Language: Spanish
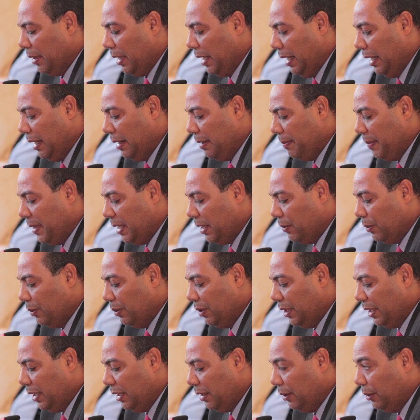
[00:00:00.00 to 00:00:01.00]
Él me
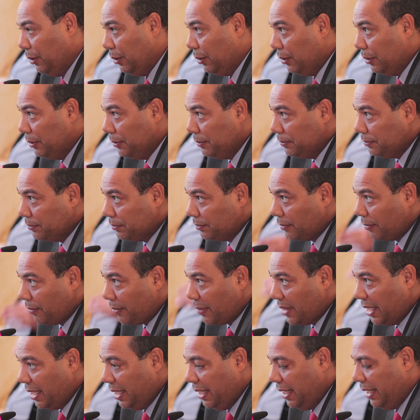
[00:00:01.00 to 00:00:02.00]
contestó
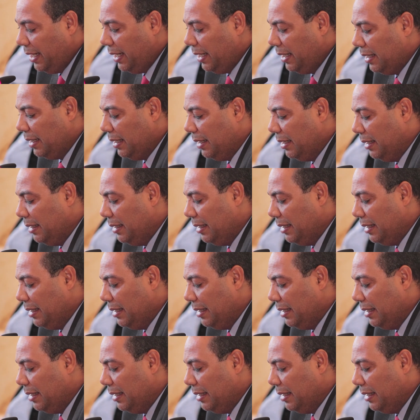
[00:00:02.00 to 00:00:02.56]
que